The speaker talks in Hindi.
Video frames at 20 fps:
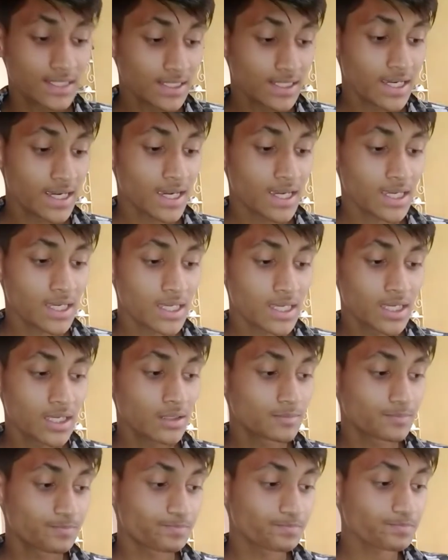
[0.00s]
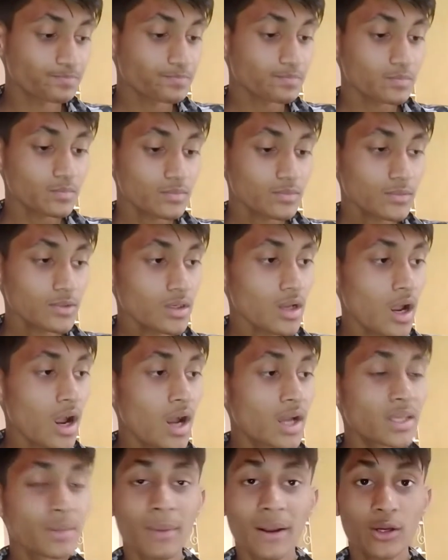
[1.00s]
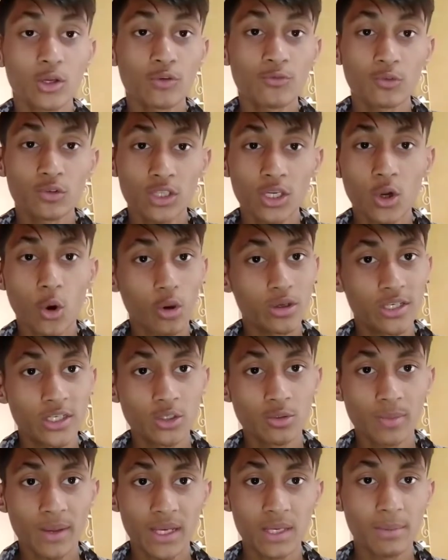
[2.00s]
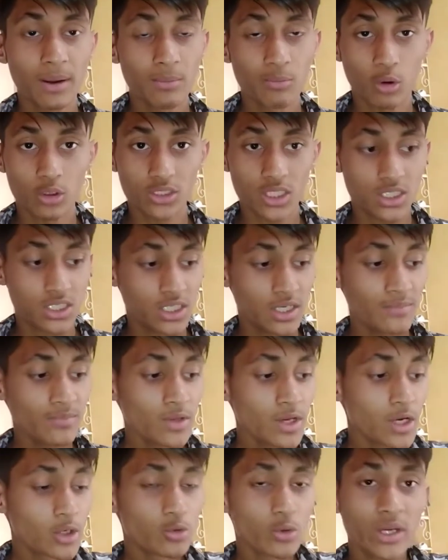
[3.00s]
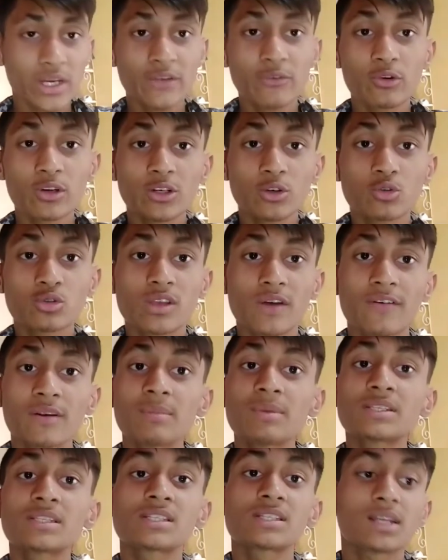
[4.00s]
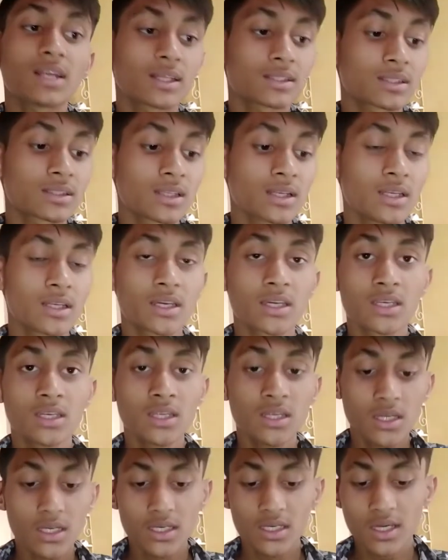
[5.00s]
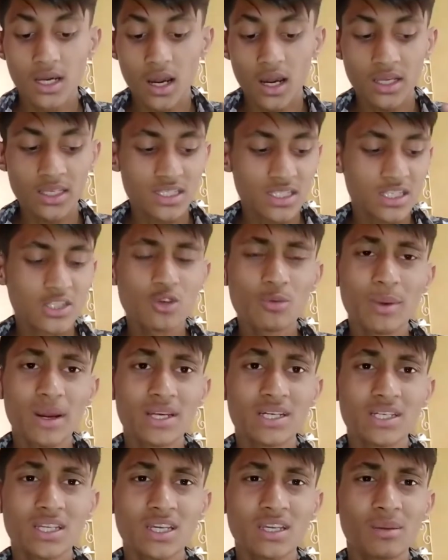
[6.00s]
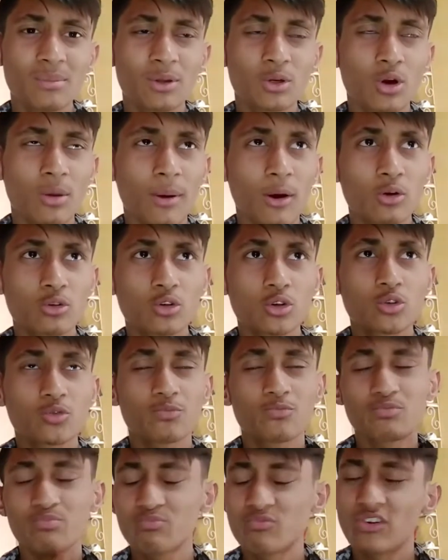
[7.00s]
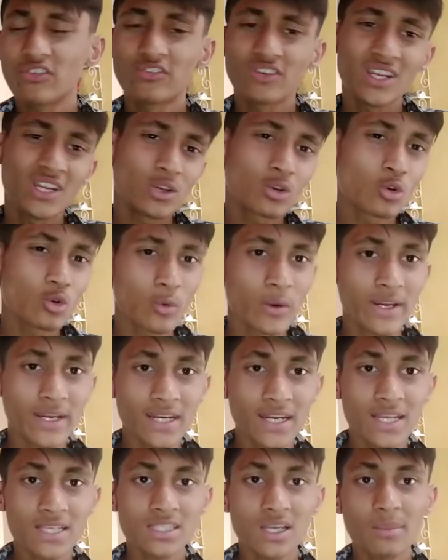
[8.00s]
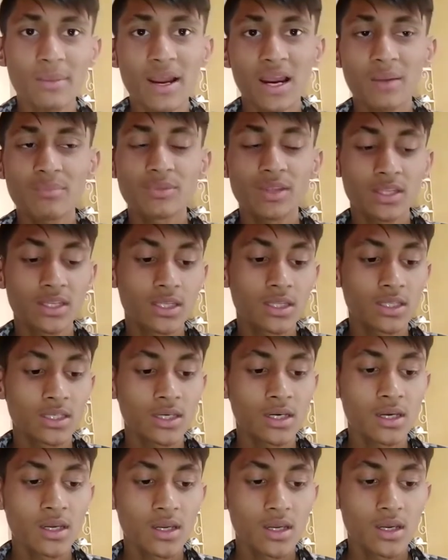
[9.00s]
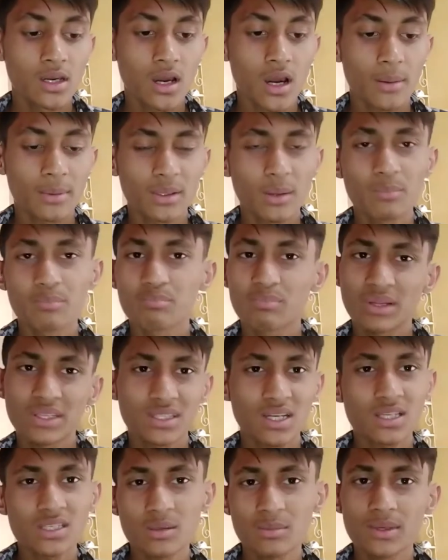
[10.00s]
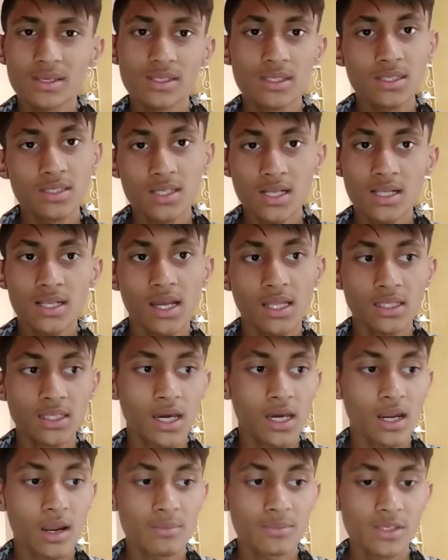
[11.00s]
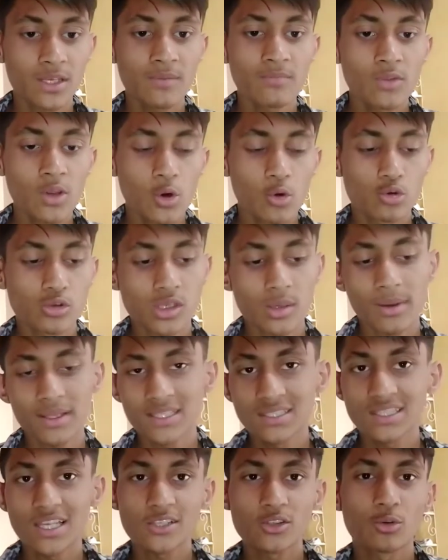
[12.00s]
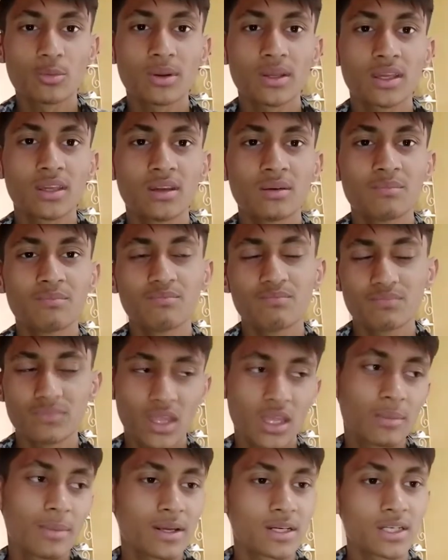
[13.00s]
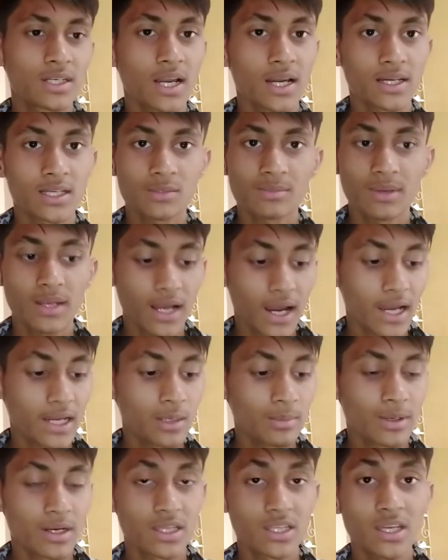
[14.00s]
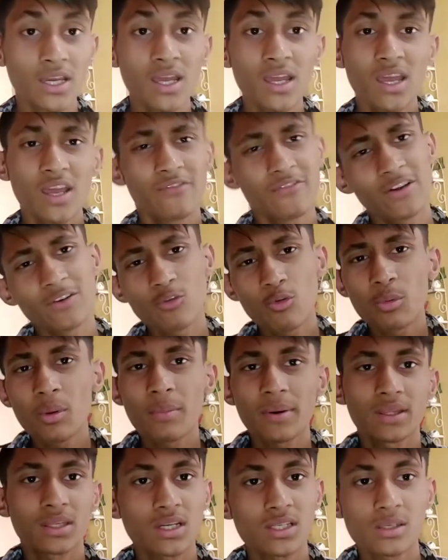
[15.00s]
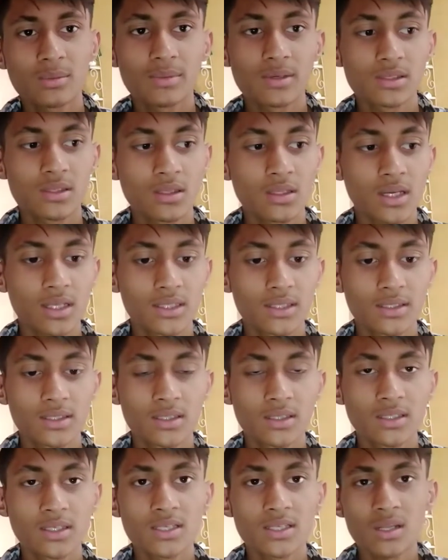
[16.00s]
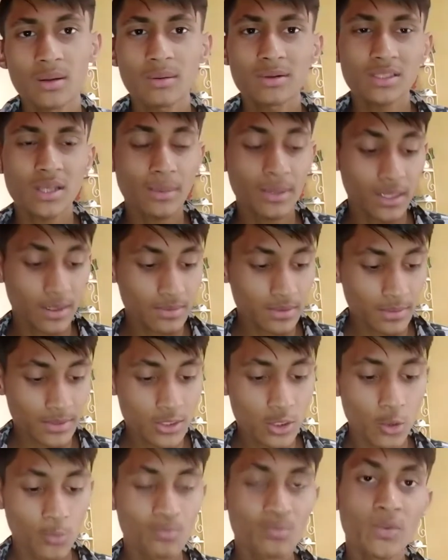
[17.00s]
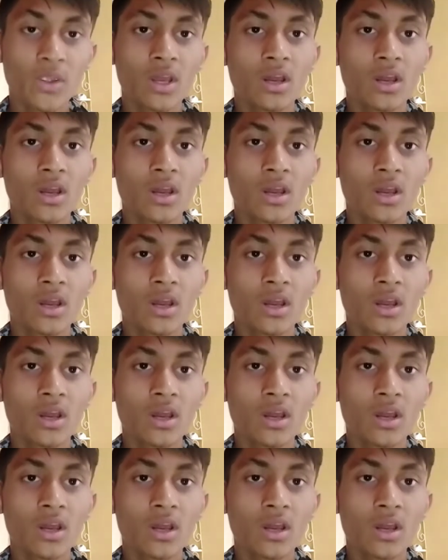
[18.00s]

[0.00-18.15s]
सीन ये है कि हाँ ये माइक्रोफोन की क्वालिटी तो पहली बात बहुत अच्छी है ट्वेंटी फोर इंटू सेवन में से चलाता था लेकिन हाँ, इसकी जो बैटरी है ये मेरे को अबाउट फिफ्टीन टू ट्वेंटी डेज़ का बैकअप दे देती है आ, हाँ, मतलब पंद्रह से बीस दिन चल जाती है आराम से उसके बाद एक दस रुपये की नई बैटरी ला इसमें लगानी पड़ती है फिर वो भी पंद्रह से बीस दिन का दे देती है इसलिए उसका मतलब समझ लो